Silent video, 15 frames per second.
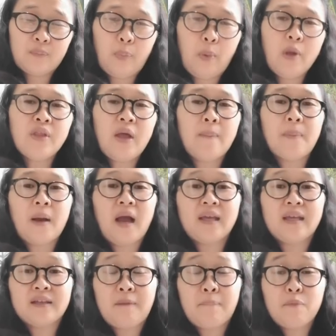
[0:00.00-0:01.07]
Po,
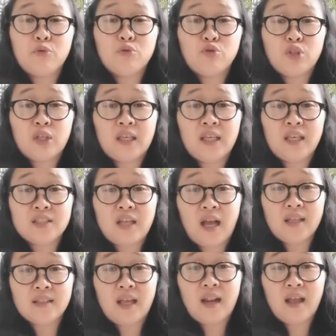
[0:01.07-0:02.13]
napakahirap po no. Nag-iisa
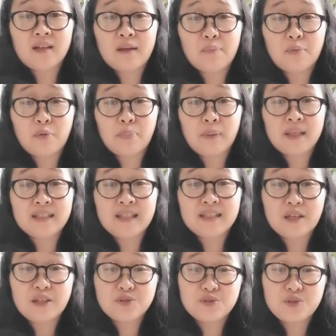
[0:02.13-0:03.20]
ka na lang na propeta
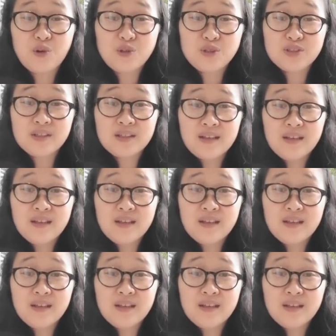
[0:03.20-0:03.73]
ng Diyos.